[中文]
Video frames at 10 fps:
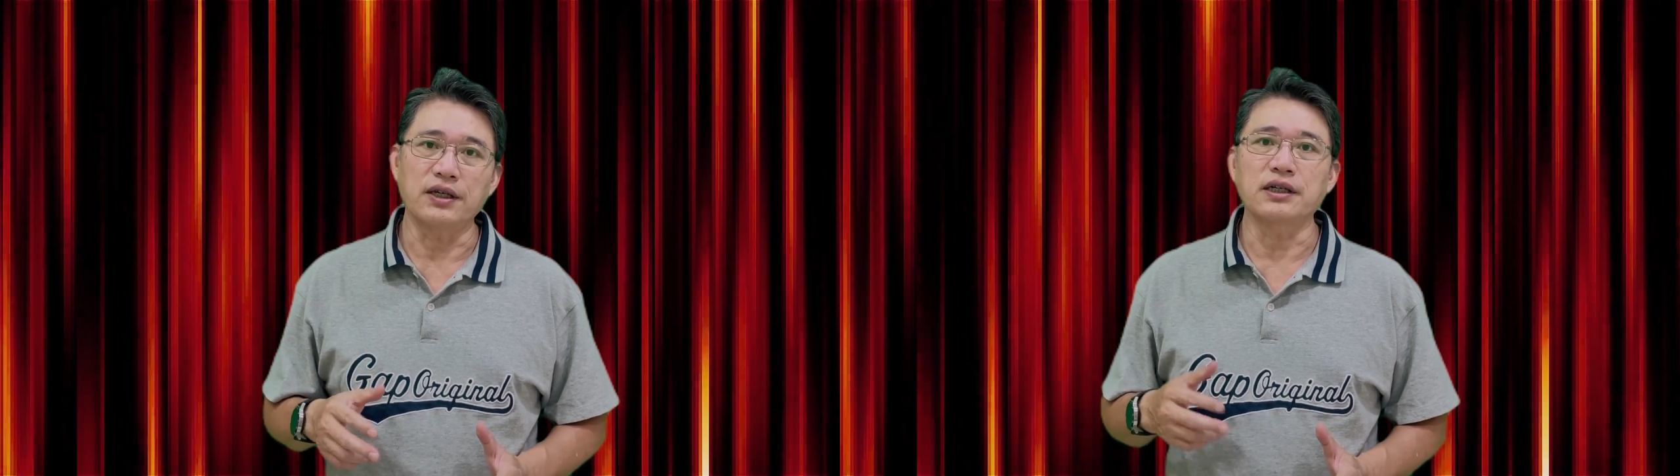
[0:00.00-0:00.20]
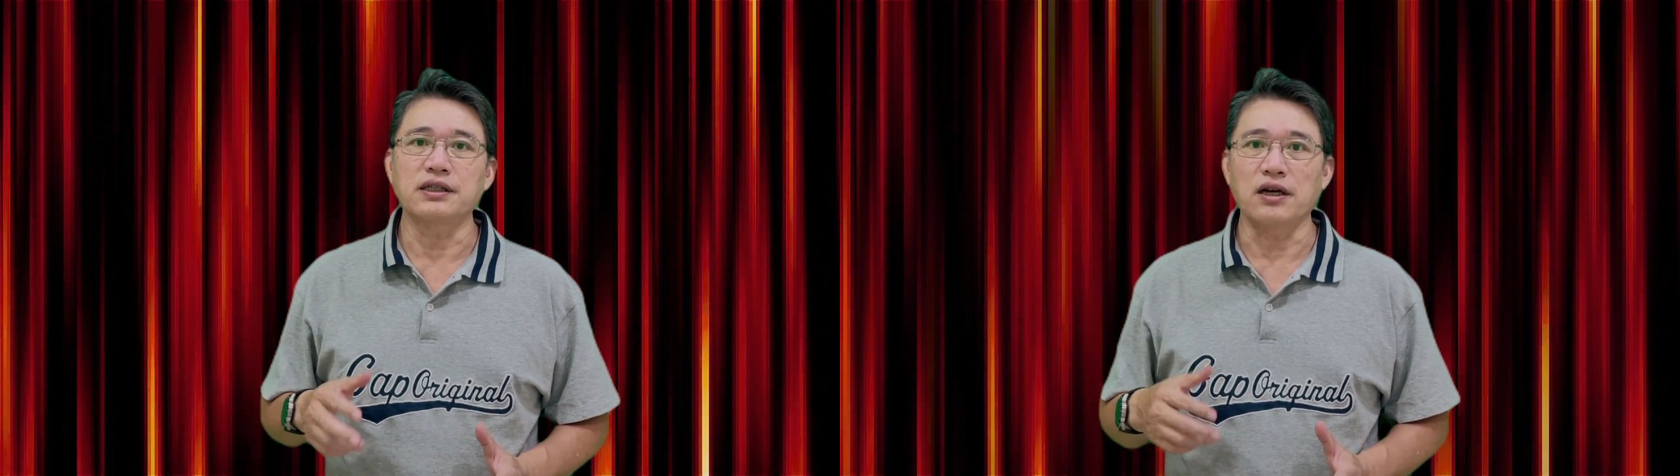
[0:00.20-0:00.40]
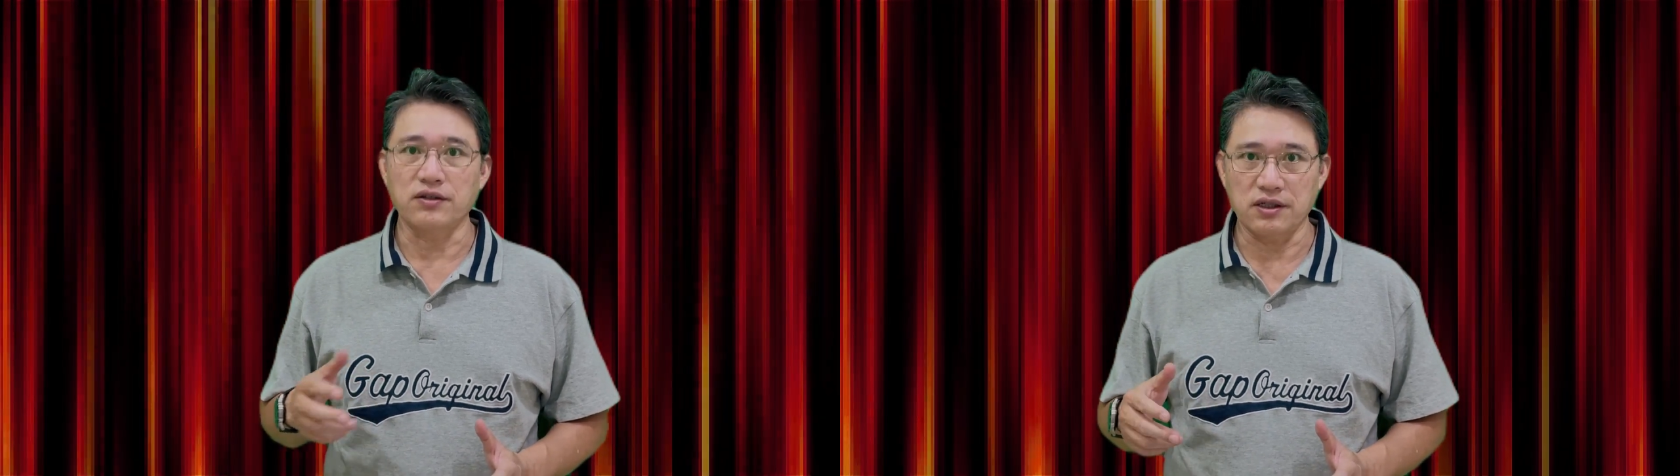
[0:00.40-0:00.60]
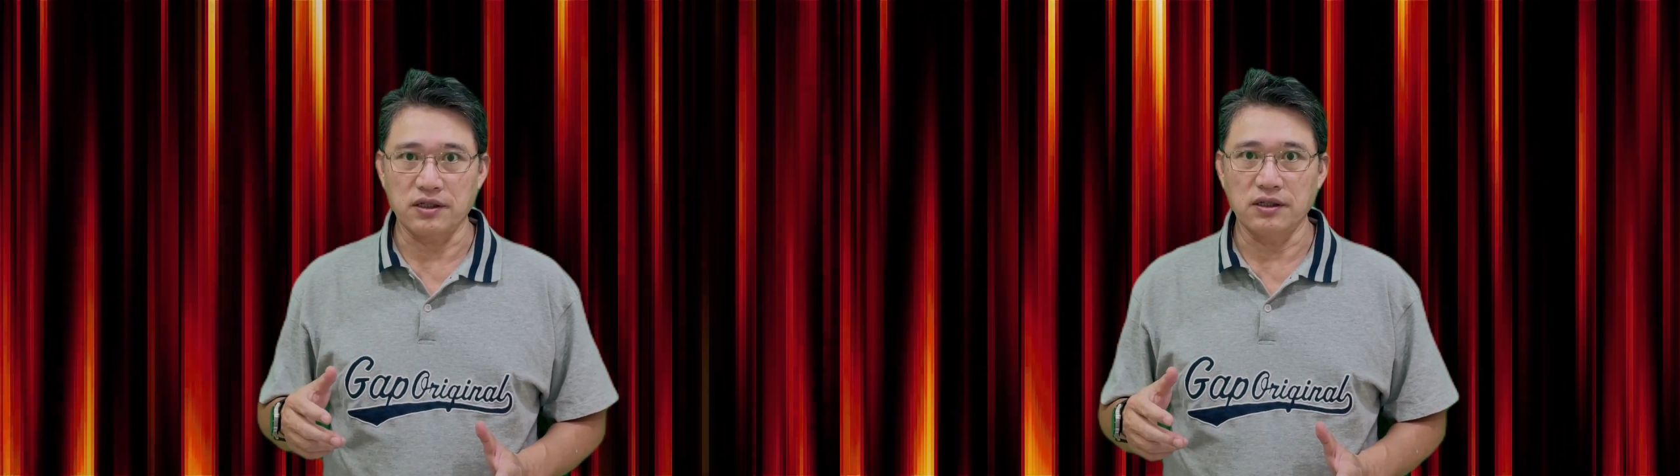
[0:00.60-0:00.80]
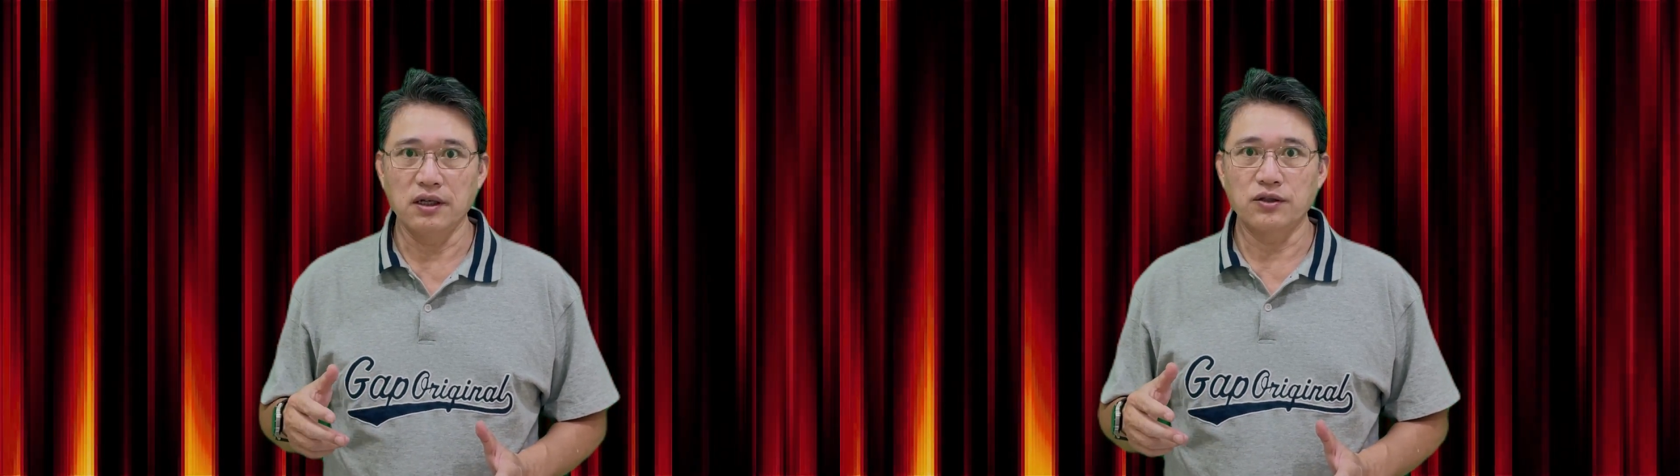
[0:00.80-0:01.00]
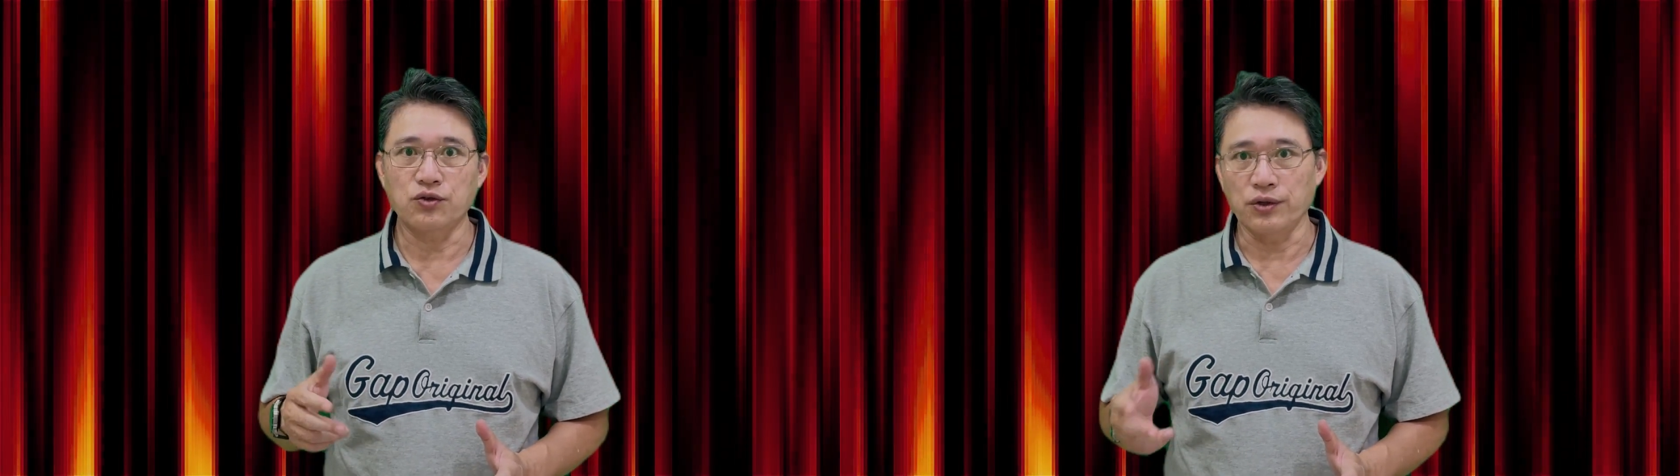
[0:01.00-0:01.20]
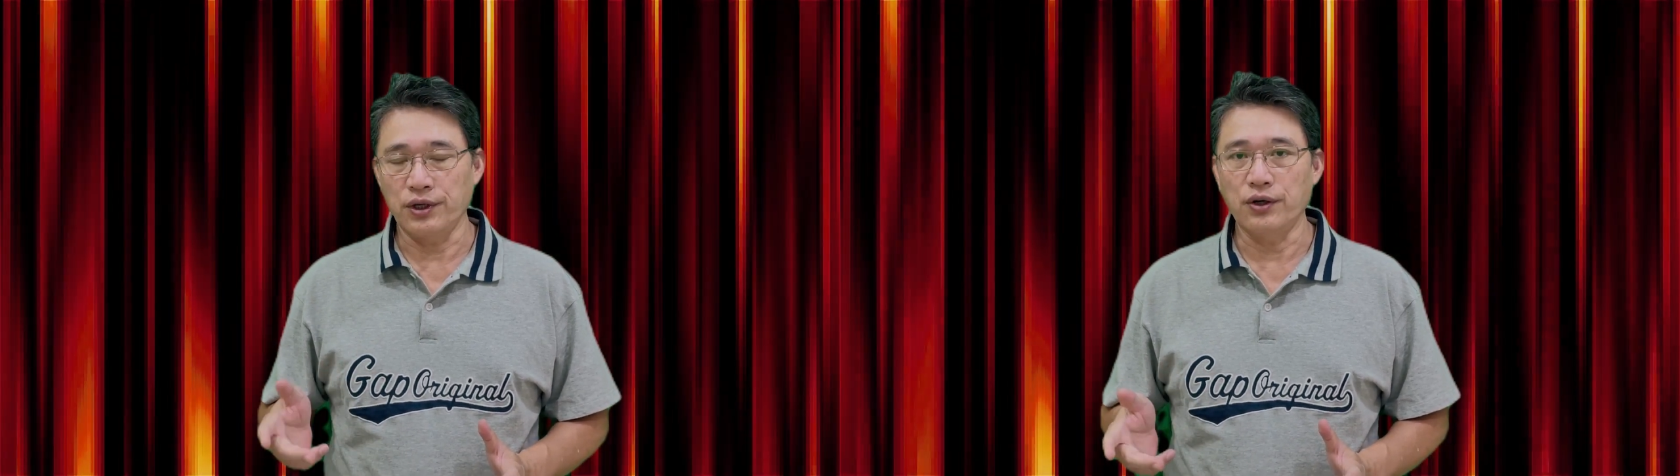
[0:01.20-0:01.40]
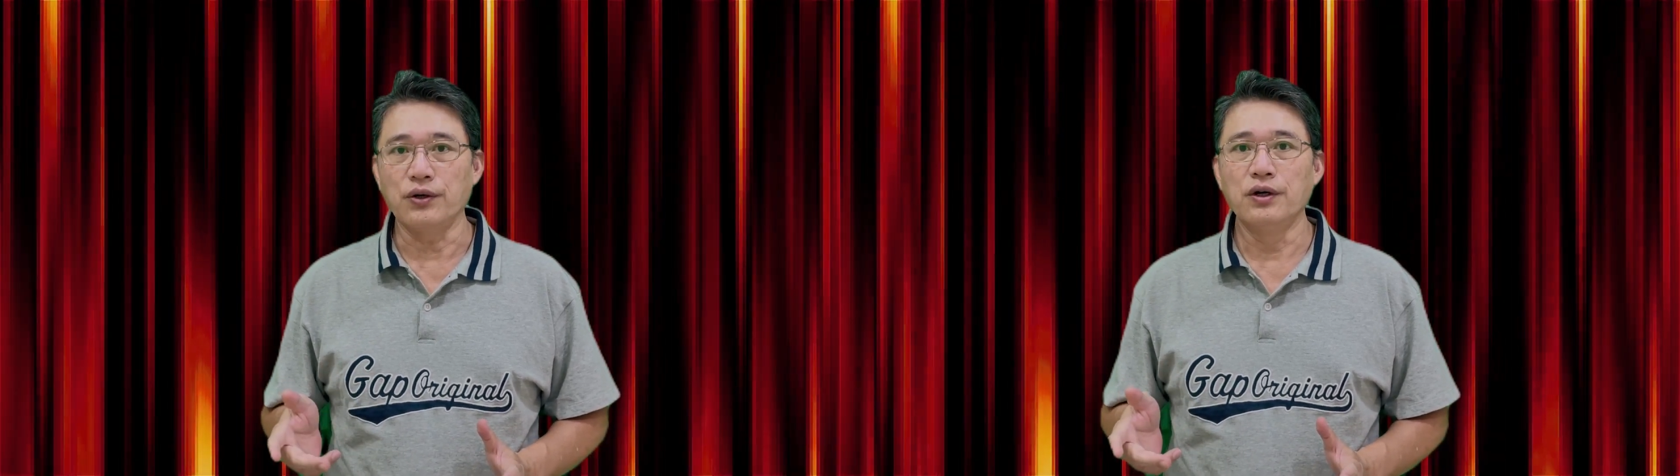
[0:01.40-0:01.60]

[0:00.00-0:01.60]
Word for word: 一个小时左右。